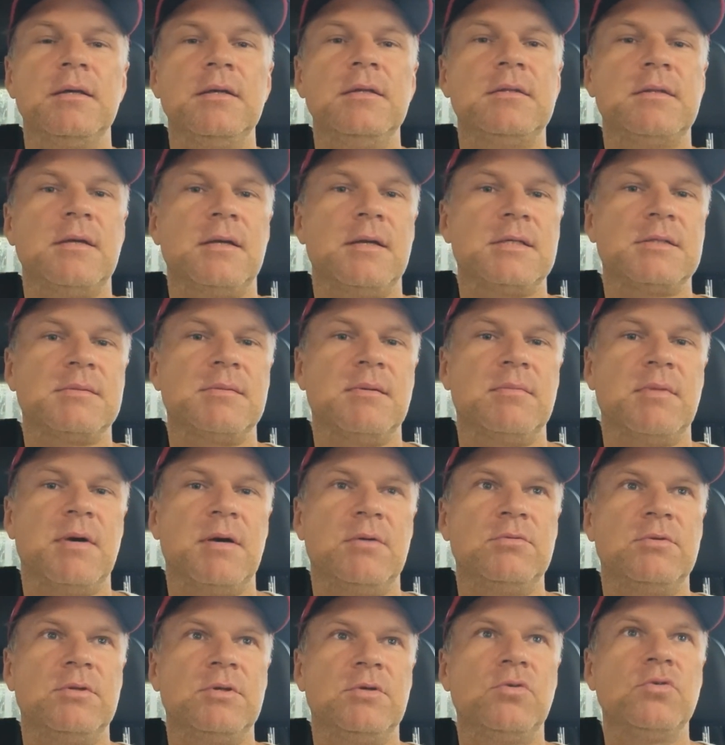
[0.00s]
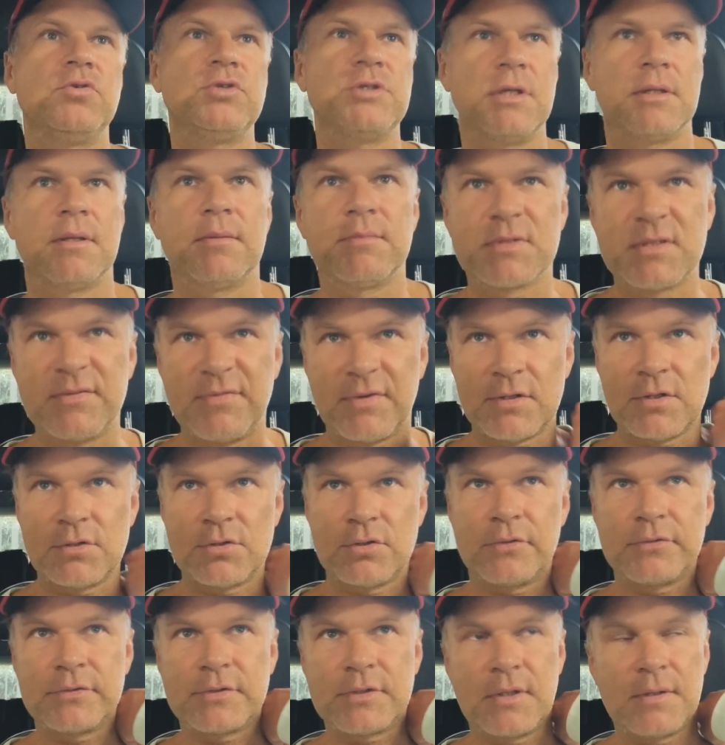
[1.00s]
i teraz mam Audi Q7 z
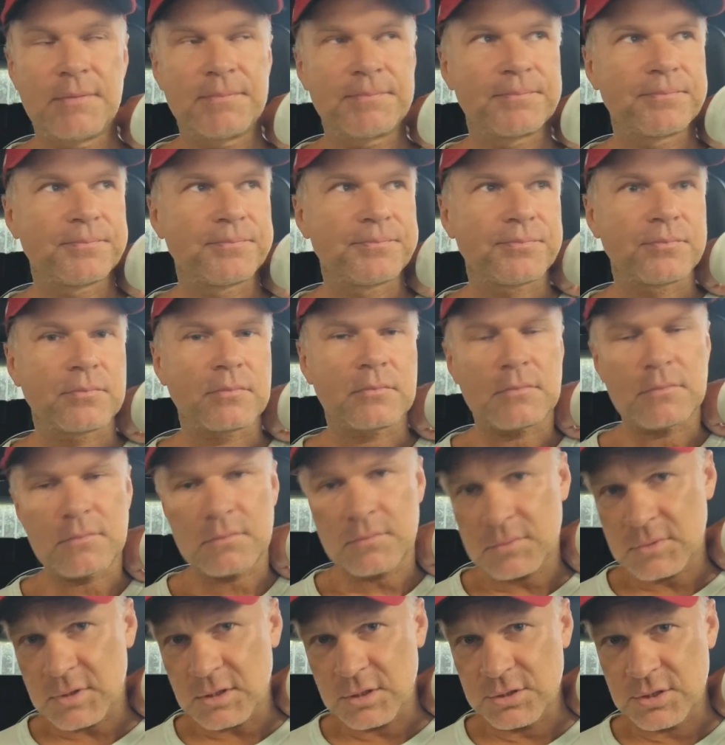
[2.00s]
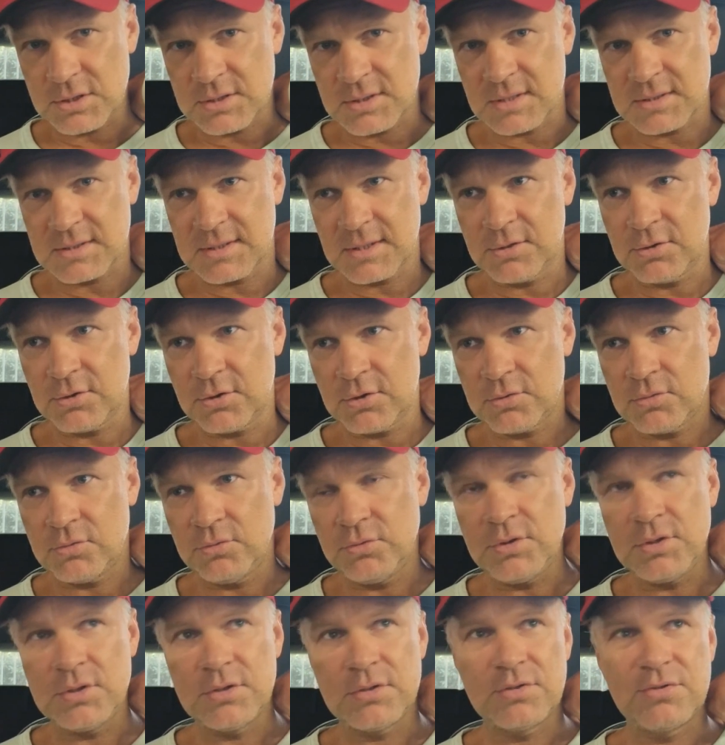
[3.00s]
2016
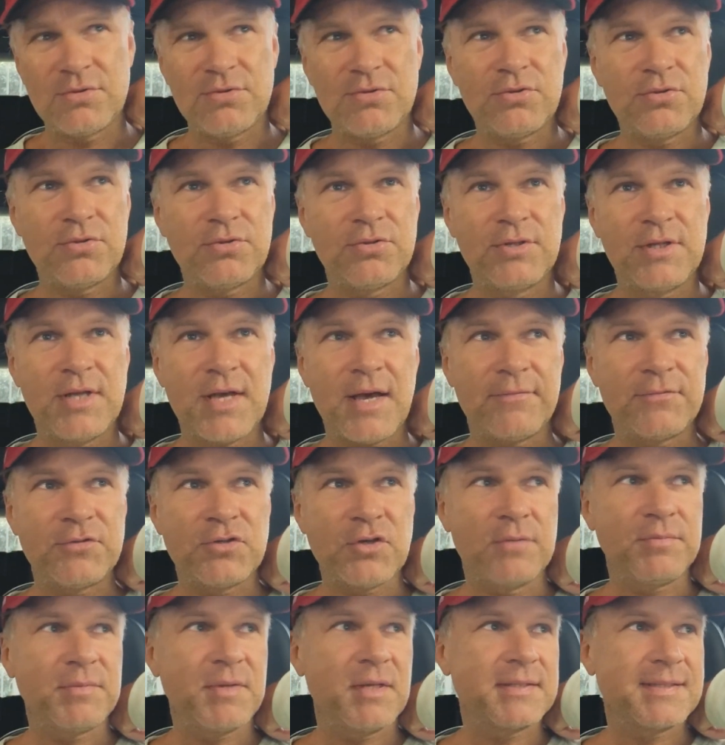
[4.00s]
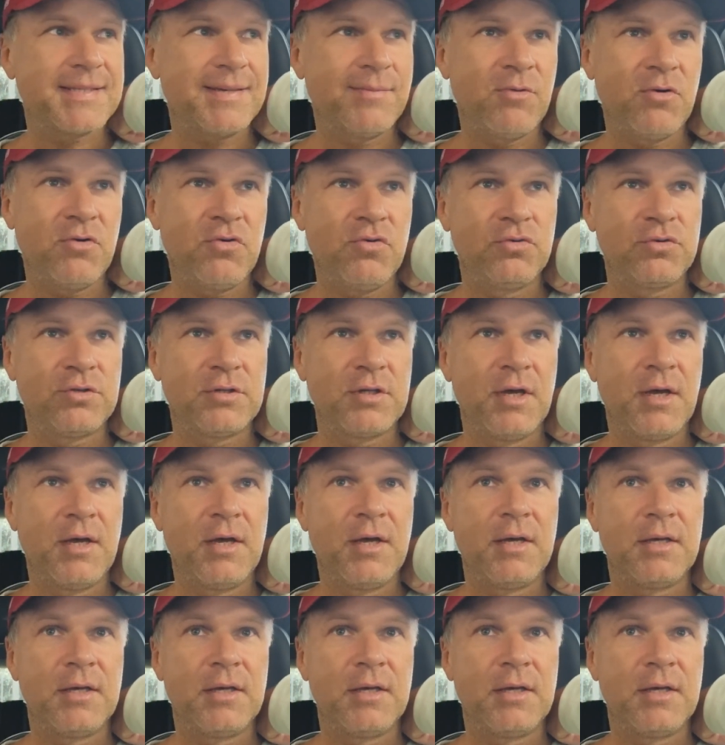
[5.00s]
roku i ja wziąłem ten samochód,